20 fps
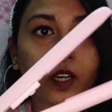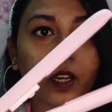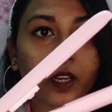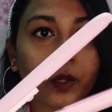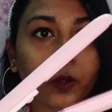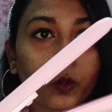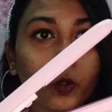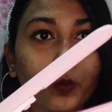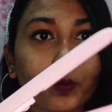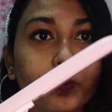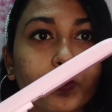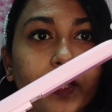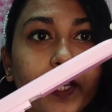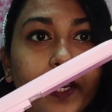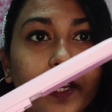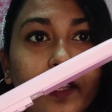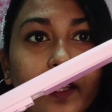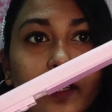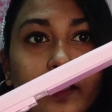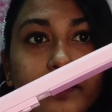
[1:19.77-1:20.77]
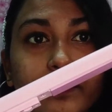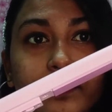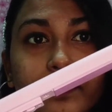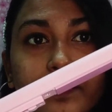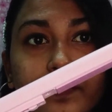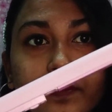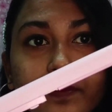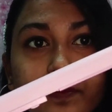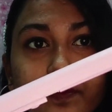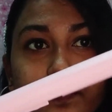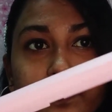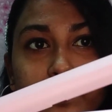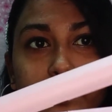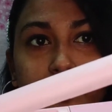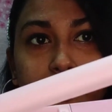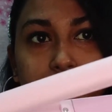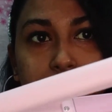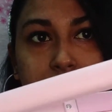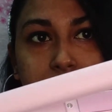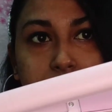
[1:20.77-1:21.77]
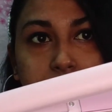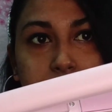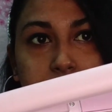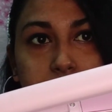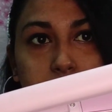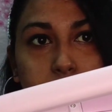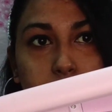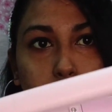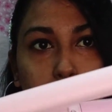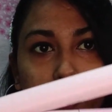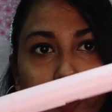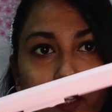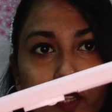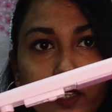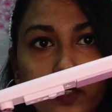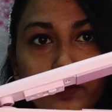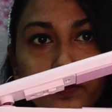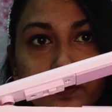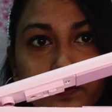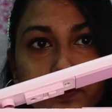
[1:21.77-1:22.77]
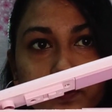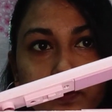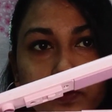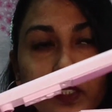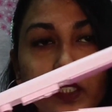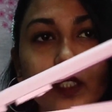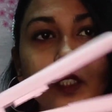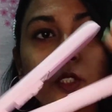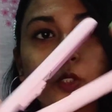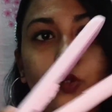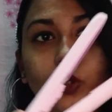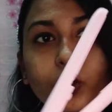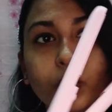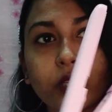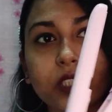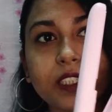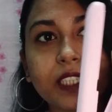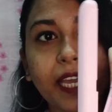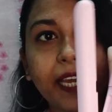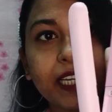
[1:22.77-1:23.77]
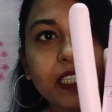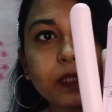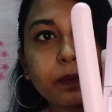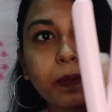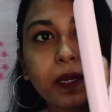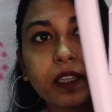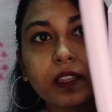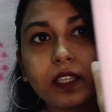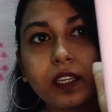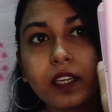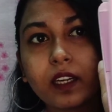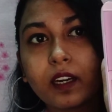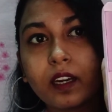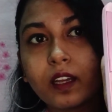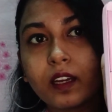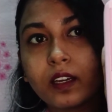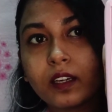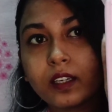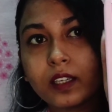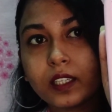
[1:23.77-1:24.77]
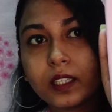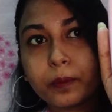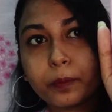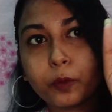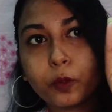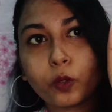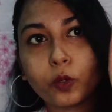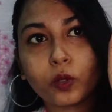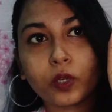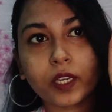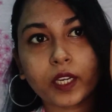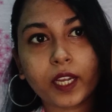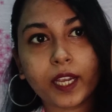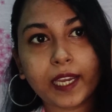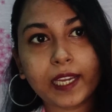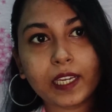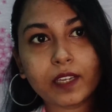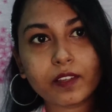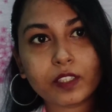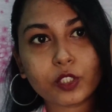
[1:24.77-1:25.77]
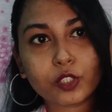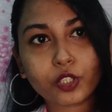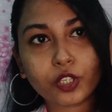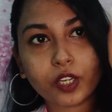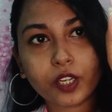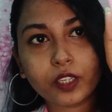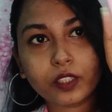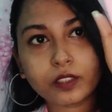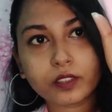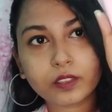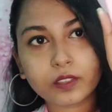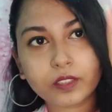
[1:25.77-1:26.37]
ஐ ஹோப் தெரியுதா ஸோ இதுதான் ஸோ இதோட சைஸ் பார்த்திங்கன்னா இப்போது கையில் வச்சேன்னா